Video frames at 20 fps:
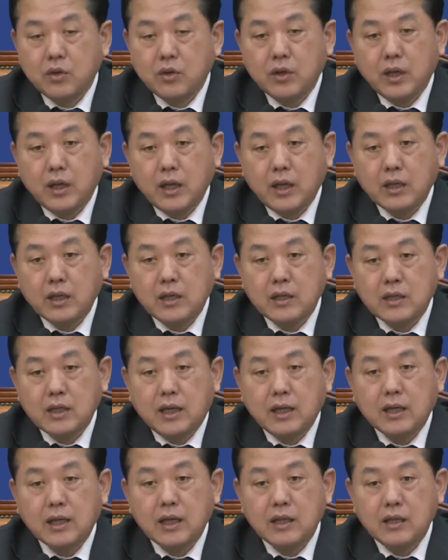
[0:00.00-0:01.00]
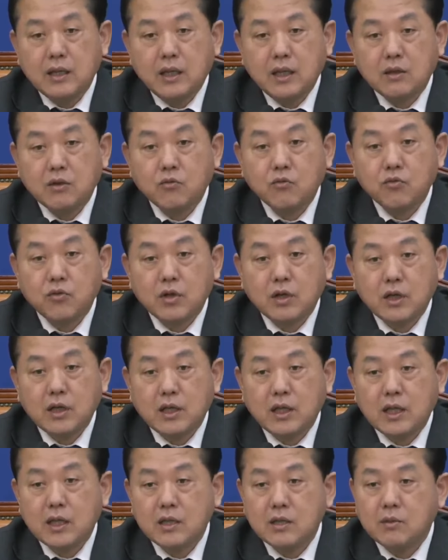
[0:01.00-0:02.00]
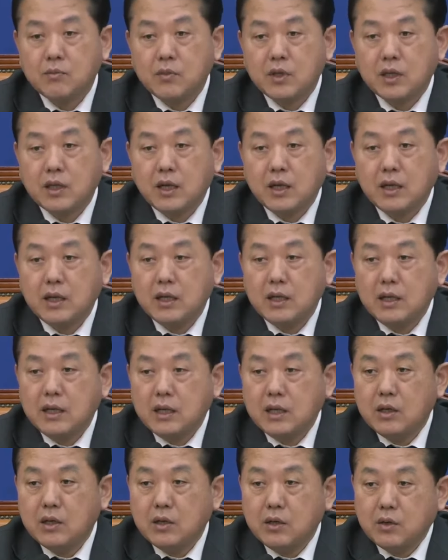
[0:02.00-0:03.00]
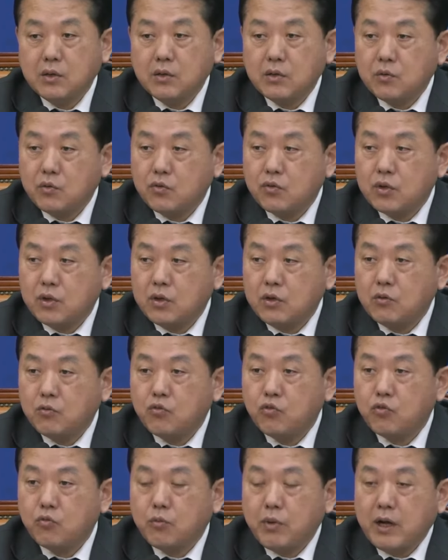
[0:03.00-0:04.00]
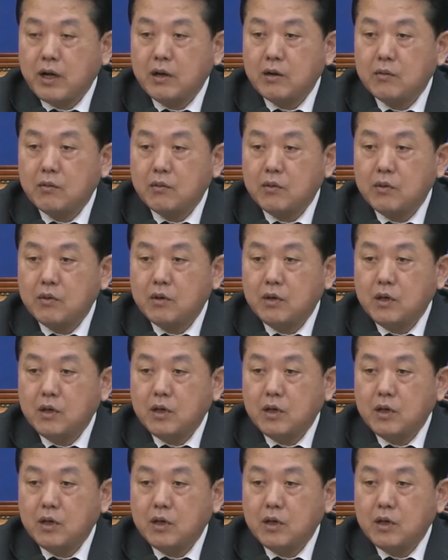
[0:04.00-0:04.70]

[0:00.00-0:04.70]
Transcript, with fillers: 해야 되지 않겠냐 해서 구성이 됐습니다. 구성은 국방위